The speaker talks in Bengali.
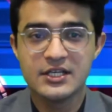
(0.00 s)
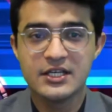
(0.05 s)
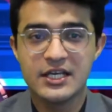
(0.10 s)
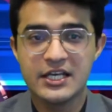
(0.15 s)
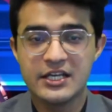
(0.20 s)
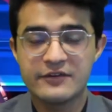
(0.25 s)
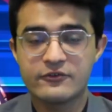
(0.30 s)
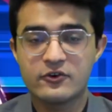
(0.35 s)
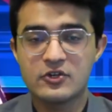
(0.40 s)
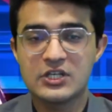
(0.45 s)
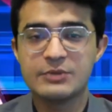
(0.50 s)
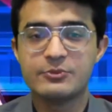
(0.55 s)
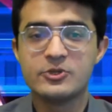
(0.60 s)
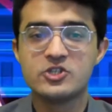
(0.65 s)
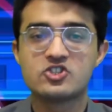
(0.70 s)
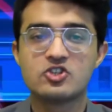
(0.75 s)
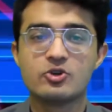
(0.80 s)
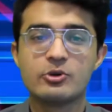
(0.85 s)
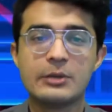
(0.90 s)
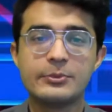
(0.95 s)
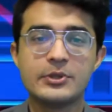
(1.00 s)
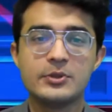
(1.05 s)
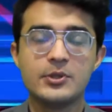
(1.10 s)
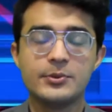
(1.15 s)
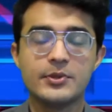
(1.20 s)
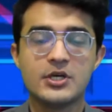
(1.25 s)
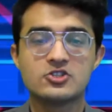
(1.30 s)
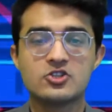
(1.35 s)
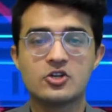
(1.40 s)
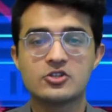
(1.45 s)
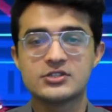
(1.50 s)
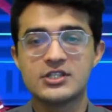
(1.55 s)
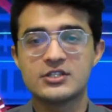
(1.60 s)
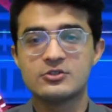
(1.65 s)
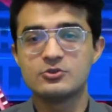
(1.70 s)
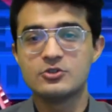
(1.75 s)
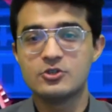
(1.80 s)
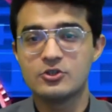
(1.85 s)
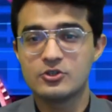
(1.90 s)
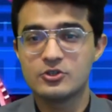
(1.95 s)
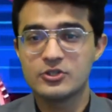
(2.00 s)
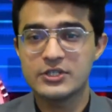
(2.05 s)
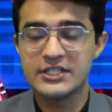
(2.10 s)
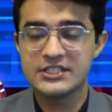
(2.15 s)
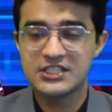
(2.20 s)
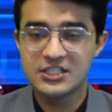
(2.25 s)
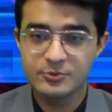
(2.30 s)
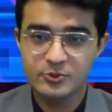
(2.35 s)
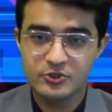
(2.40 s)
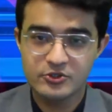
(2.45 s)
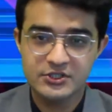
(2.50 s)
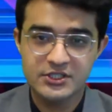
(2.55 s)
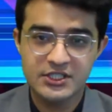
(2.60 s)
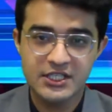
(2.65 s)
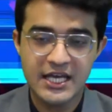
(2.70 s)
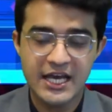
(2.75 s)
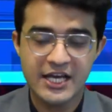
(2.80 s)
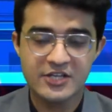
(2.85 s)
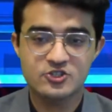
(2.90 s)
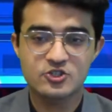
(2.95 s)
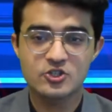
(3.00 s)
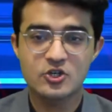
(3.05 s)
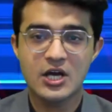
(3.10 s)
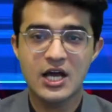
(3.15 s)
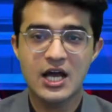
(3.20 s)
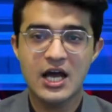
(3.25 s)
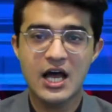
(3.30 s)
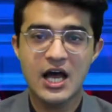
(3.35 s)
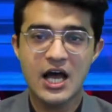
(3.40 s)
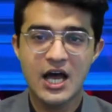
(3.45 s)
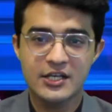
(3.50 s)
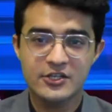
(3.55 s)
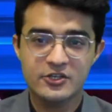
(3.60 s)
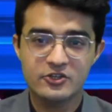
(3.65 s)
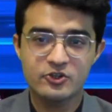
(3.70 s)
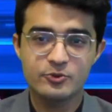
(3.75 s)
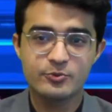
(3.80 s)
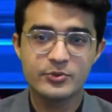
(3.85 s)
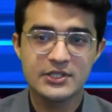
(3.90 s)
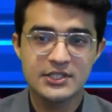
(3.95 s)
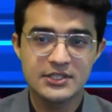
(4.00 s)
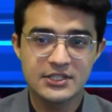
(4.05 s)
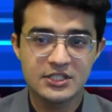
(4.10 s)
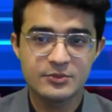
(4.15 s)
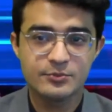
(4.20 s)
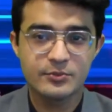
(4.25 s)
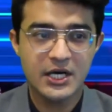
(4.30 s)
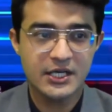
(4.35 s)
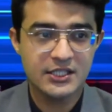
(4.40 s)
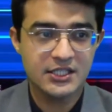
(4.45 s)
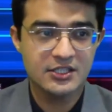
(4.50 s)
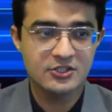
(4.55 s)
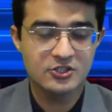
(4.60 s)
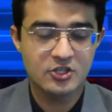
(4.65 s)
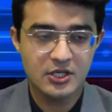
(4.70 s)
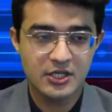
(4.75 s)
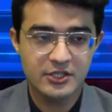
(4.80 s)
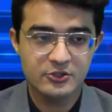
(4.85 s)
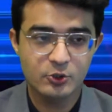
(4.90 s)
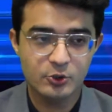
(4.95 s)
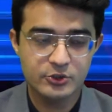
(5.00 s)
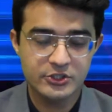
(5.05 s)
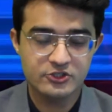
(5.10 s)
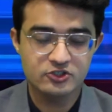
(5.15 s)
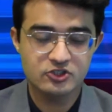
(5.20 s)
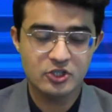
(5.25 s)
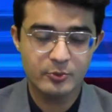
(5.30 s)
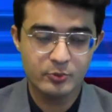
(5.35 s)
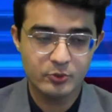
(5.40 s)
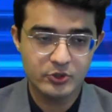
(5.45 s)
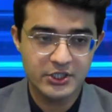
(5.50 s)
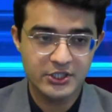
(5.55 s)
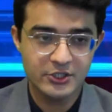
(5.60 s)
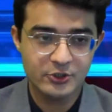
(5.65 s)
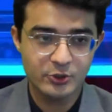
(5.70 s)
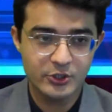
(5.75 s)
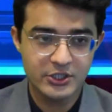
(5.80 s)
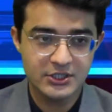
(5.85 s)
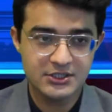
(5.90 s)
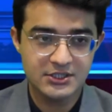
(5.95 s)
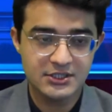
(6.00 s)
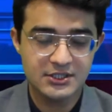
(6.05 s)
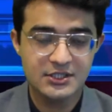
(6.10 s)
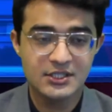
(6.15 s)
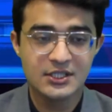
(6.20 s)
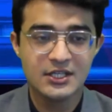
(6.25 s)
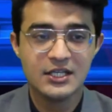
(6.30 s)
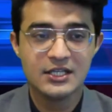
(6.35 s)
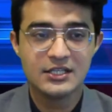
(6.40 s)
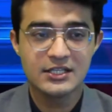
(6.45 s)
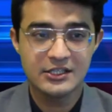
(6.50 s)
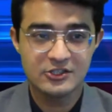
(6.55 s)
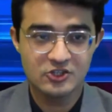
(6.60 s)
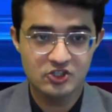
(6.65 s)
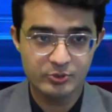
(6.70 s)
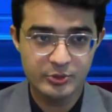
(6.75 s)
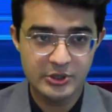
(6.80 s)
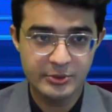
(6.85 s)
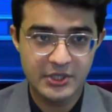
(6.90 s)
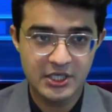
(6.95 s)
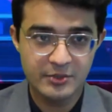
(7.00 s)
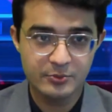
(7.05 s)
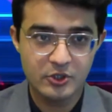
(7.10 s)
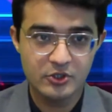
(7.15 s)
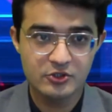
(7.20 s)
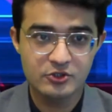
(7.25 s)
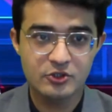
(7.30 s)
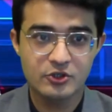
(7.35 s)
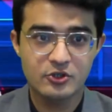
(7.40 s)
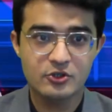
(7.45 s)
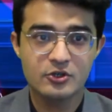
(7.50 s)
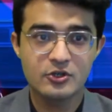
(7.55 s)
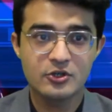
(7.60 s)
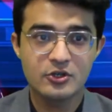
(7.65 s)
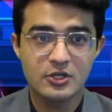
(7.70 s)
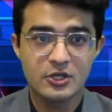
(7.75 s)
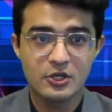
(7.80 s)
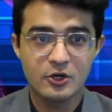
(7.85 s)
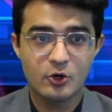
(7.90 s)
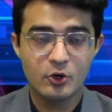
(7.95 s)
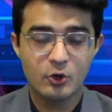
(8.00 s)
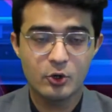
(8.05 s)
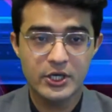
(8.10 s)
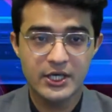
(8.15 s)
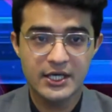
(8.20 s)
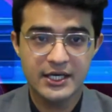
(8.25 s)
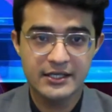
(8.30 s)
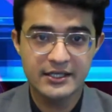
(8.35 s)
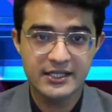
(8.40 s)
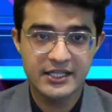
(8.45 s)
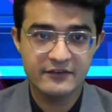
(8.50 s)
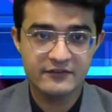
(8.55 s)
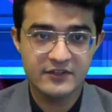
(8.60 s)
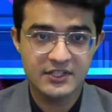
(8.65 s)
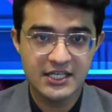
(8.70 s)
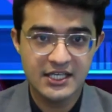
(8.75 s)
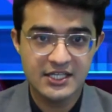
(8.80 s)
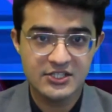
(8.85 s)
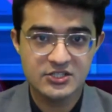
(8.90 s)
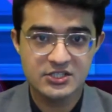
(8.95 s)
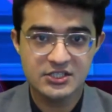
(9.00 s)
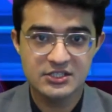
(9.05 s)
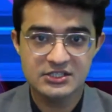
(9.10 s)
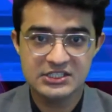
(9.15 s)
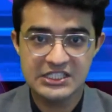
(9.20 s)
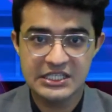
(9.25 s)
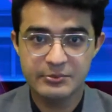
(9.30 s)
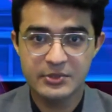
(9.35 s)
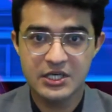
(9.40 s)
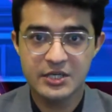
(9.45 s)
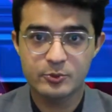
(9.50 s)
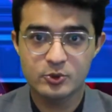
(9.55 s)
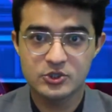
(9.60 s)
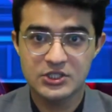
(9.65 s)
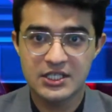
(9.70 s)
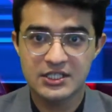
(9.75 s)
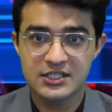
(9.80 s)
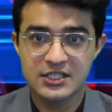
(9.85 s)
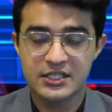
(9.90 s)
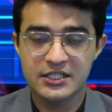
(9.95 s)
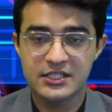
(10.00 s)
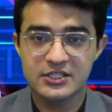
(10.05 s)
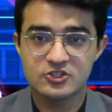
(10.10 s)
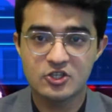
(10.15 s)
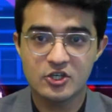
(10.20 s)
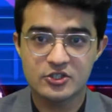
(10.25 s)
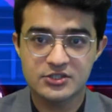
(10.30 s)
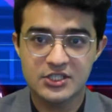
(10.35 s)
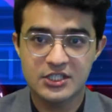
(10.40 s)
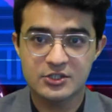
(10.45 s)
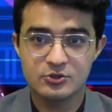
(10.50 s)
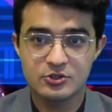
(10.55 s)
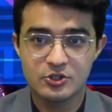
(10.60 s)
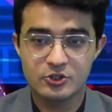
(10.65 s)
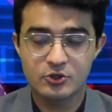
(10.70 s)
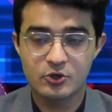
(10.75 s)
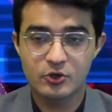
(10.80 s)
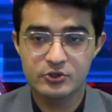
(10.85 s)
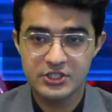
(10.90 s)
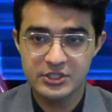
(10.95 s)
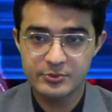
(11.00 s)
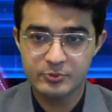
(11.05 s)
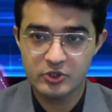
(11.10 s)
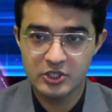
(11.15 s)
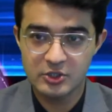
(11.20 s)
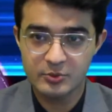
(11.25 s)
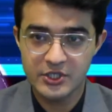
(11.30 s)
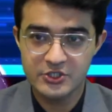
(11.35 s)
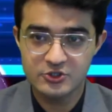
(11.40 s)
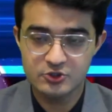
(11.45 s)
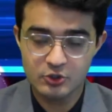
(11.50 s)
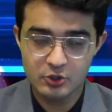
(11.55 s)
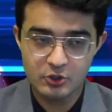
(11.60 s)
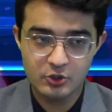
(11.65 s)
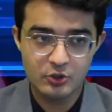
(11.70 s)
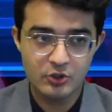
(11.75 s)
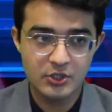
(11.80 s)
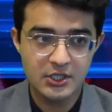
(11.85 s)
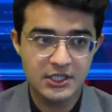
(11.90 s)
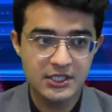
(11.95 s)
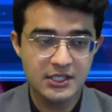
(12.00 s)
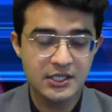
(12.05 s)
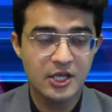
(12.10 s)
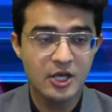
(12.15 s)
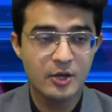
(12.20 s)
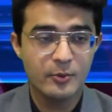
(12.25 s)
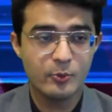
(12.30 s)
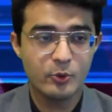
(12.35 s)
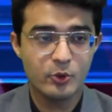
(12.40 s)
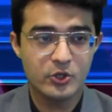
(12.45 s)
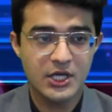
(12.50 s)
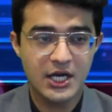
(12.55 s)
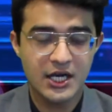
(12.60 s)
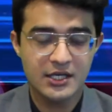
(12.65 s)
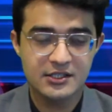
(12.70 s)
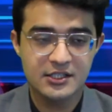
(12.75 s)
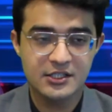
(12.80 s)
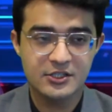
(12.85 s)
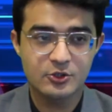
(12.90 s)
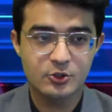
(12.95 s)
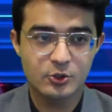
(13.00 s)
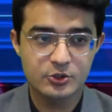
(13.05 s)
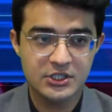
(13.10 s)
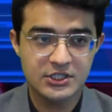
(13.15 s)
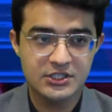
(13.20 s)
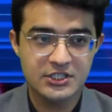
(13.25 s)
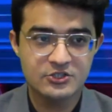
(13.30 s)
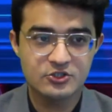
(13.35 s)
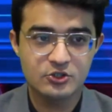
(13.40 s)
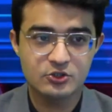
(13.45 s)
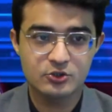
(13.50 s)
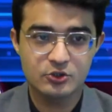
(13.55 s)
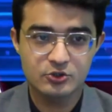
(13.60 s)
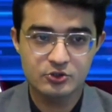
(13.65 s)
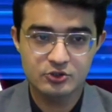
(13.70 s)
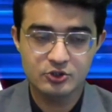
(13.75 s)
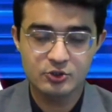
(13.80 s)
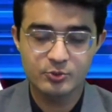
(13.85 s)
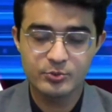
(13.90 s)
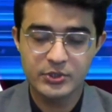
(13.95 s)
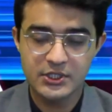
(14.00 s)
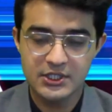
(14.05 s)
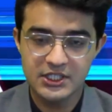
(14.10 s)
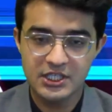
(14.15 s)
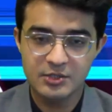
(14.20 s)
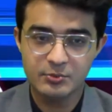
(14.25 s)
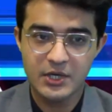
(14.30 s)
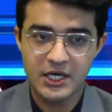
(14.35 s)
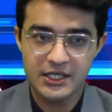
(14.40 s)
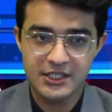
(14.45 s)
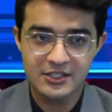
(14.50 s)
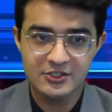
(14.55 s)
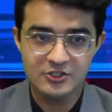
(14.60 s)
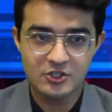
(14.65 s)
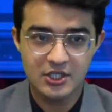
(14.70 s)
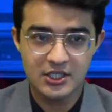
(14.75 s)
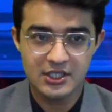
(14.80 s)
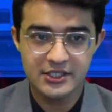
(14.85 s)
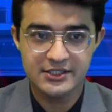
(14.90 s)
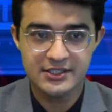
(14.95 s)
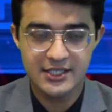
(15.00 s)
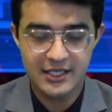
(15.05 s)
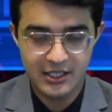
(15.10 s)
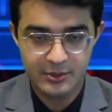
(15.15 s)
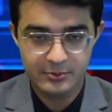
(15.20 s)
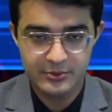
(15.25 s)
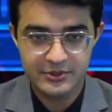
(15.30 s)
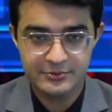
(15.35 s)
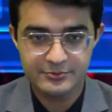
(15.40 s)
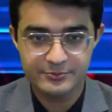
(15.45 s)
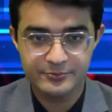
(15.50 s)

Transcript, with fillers: এর ফলে বিশ্বব্যাপী বিমান সংস্থাগুলো ইতিমধ্যে একশো আঠারো বিলিয়ন মার্কিন ডলার ক্ষতির সম্মুখীন হয়েছে কিন্তু বিমানবন্দর ও এয়ার ন্যাভিগেশন সেবা প্রদানকারী সংস্থাগুলোর ক্ষতির পরিমাণ যোগ করলে মোট আর্থিক ক্ষতি তিনশো সত্তর বিলিয়ন মার্কিন ডলারে দাঁড়াবে